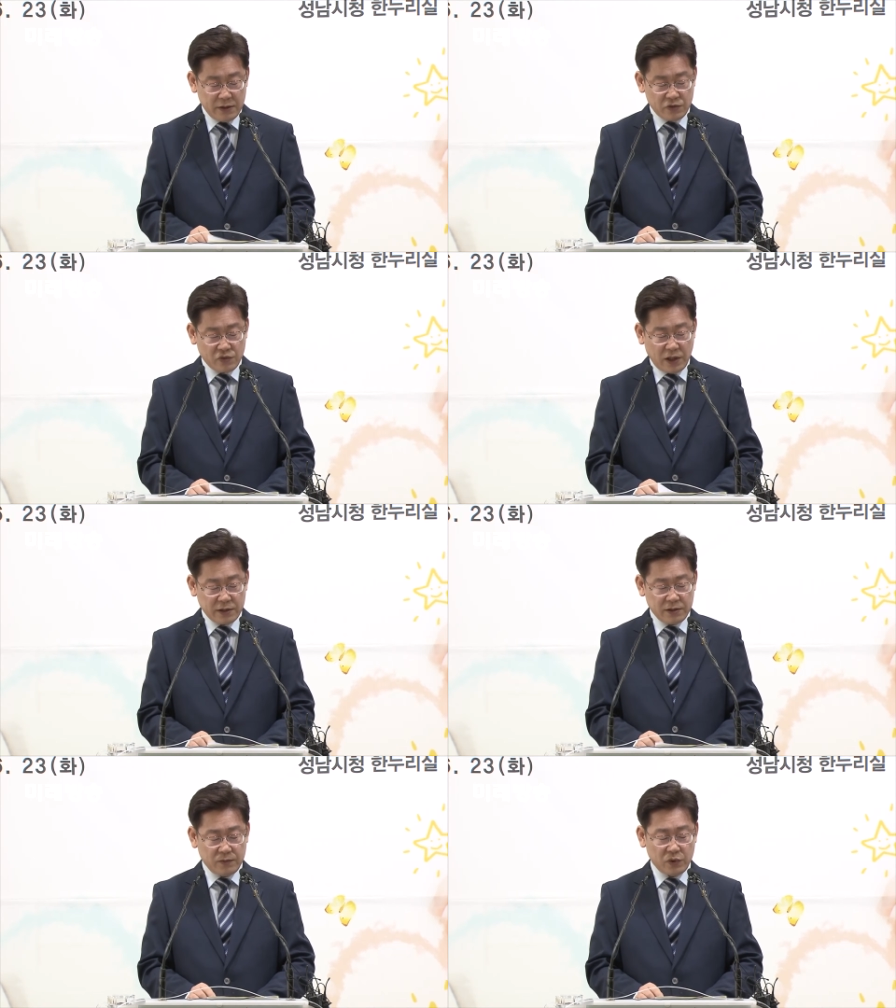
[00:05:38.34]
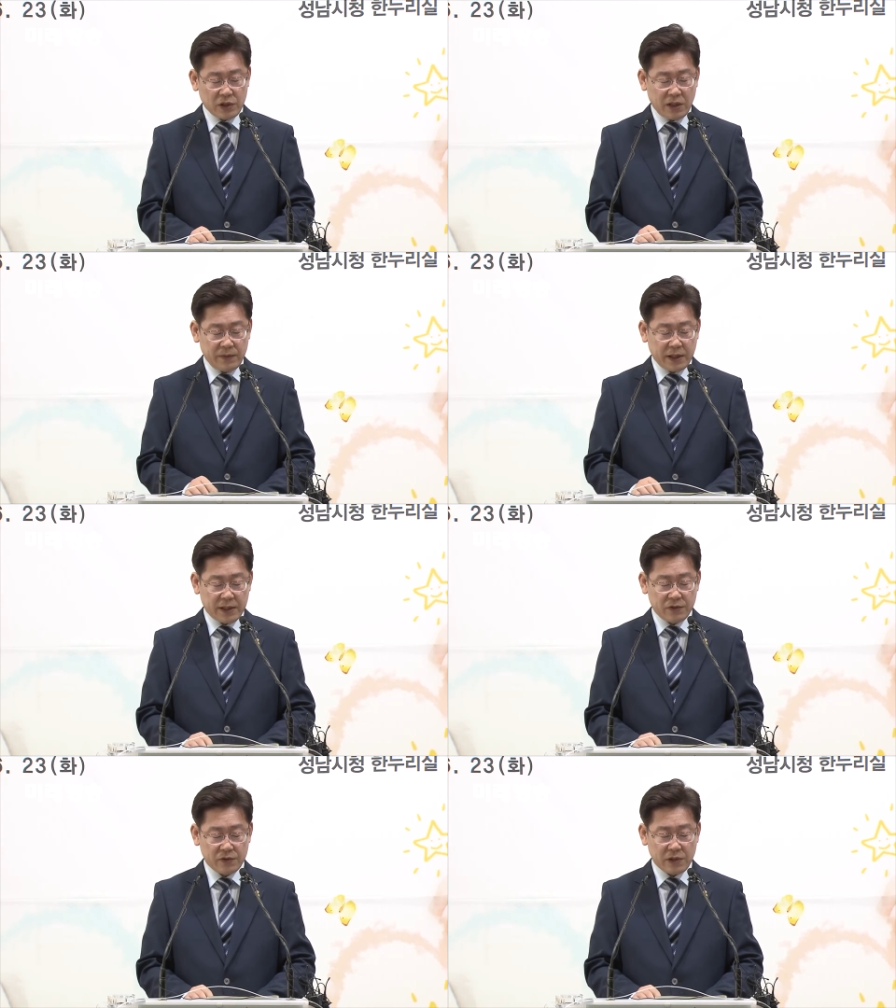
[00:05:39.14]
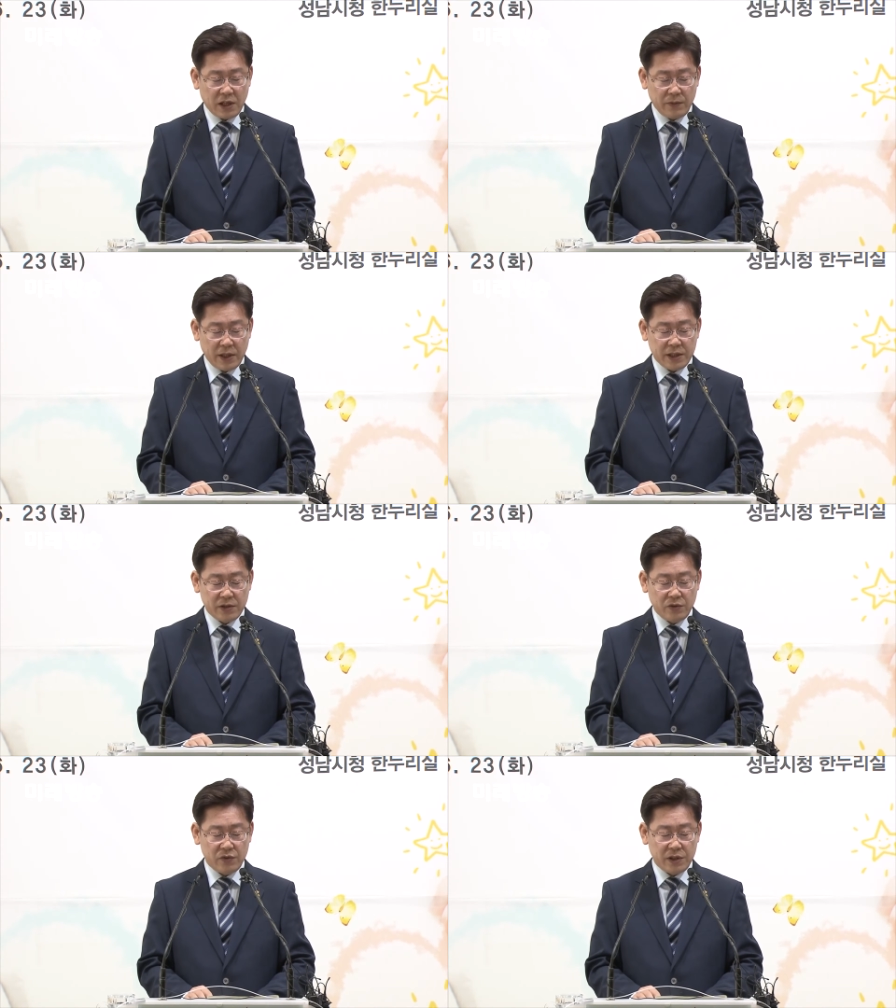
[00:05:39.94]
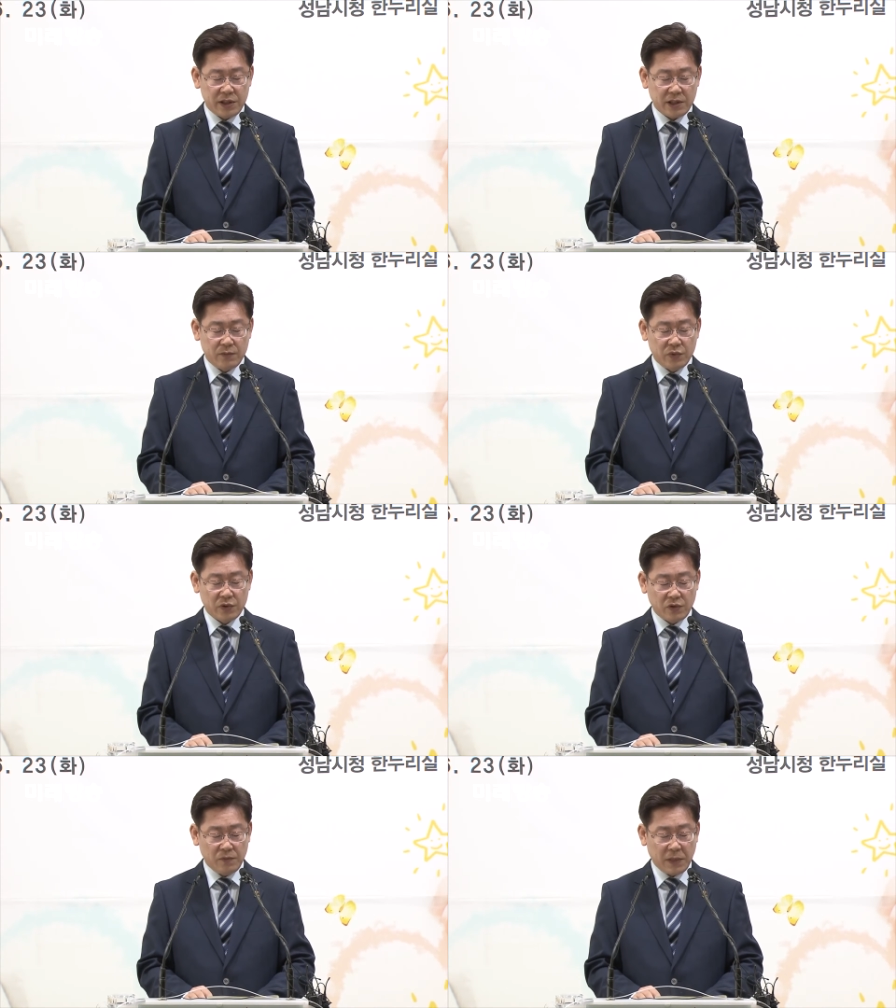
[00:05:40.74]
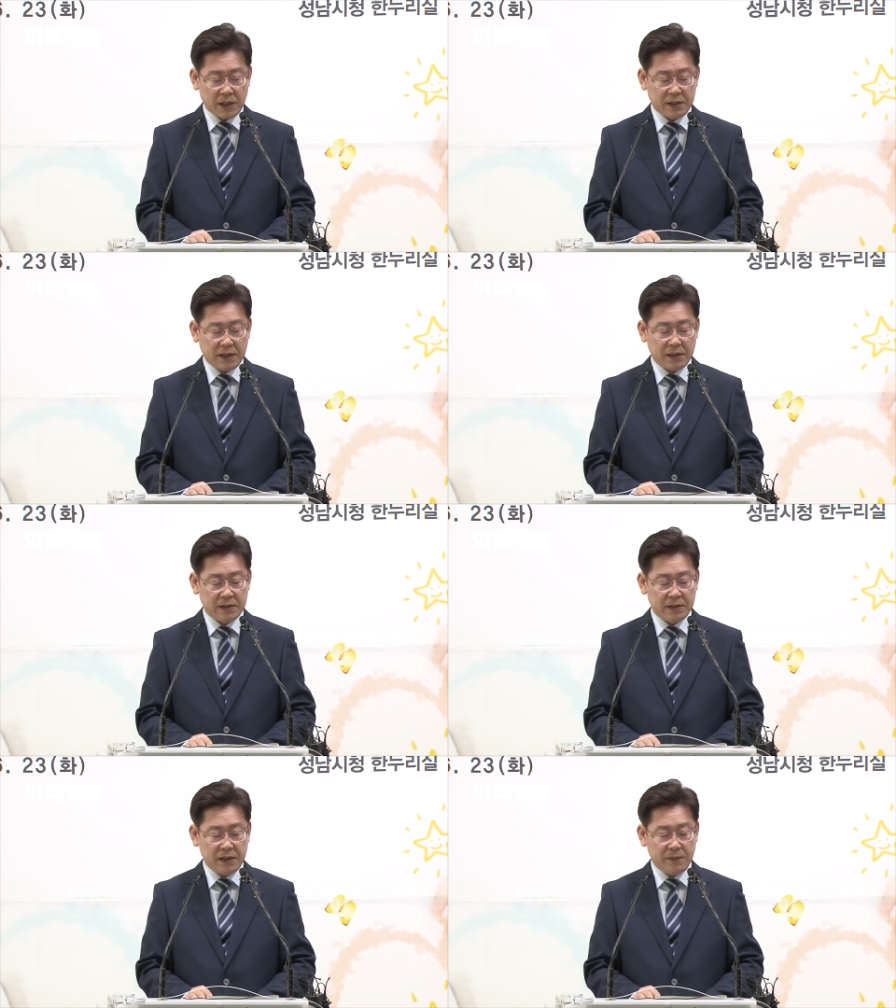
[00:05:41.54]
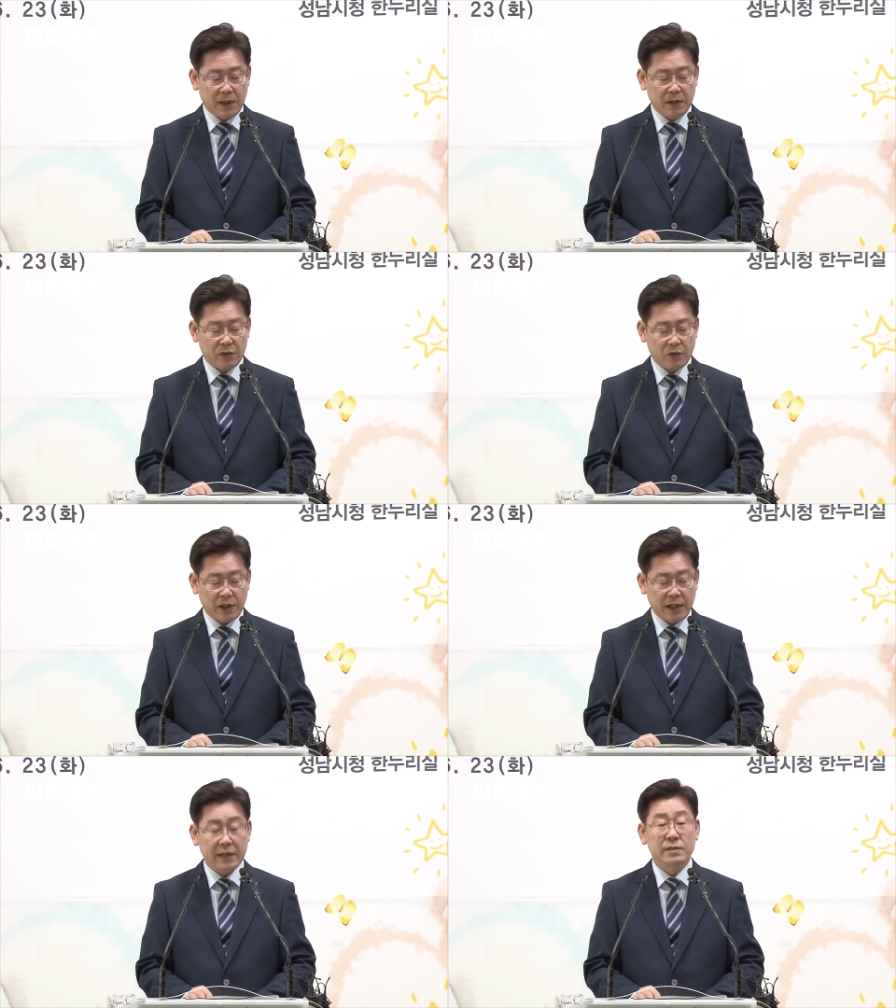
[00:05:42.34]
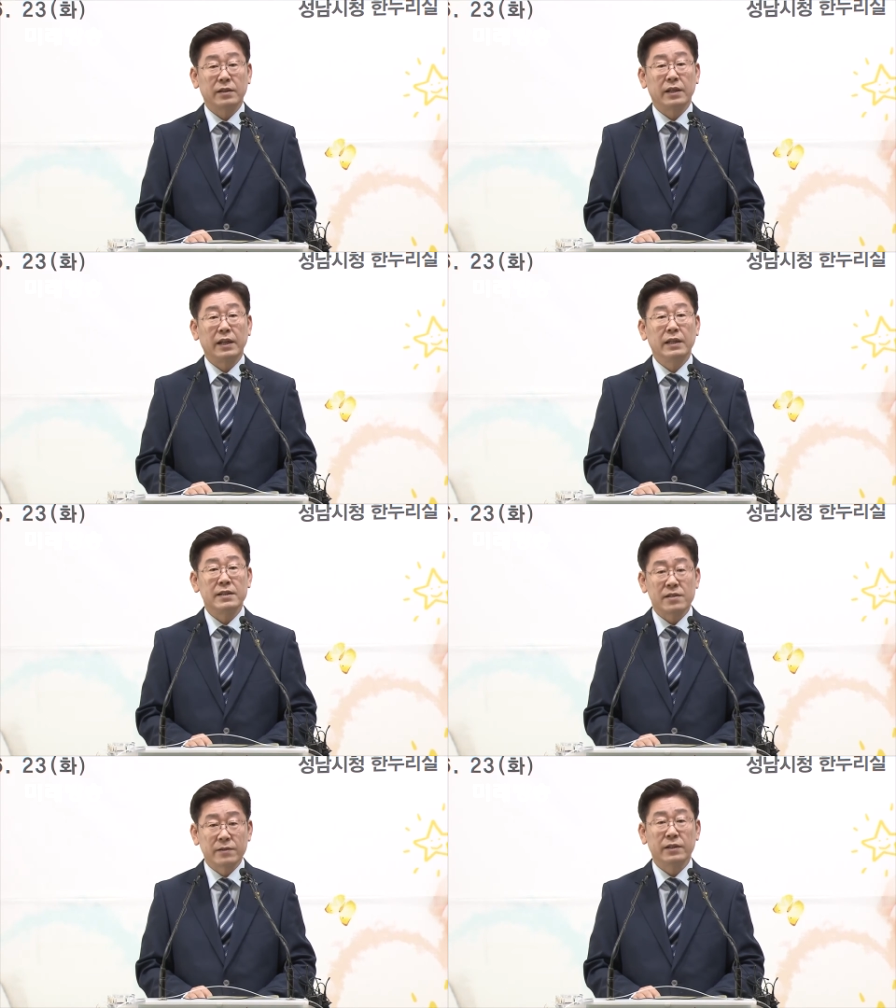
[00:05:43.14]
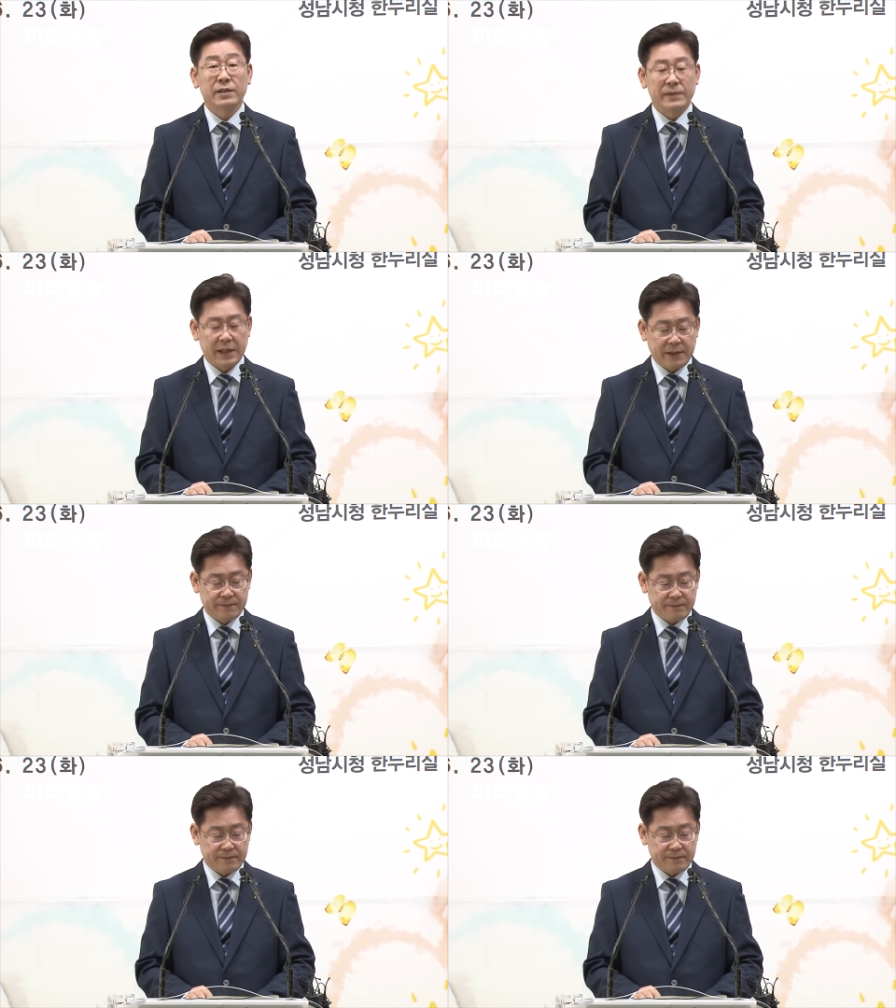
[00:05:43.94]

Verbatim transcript: 중앙정부 사업이나 기존 사업의 신규 시책은 무조건 맞겠다는 일방통행 행정의 전형입니다.